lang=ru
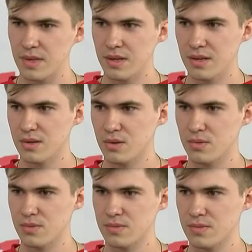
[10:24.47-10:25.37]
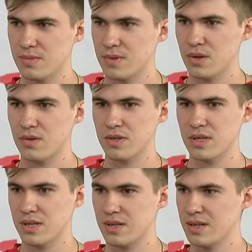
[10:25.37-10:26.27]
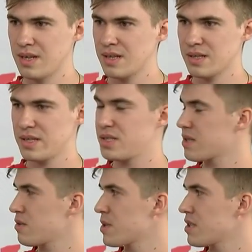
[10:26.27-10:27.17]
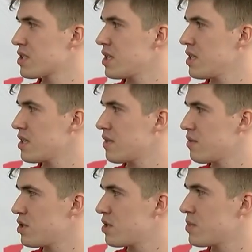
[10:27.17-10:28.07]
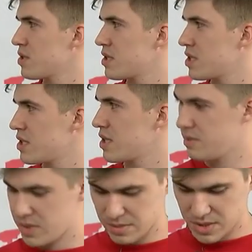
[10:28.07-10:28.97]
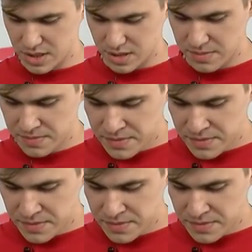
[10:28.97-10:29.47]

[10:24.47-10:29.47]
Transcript: ну, какого-то логического продолжения того, чем мы сейчас занимаемся.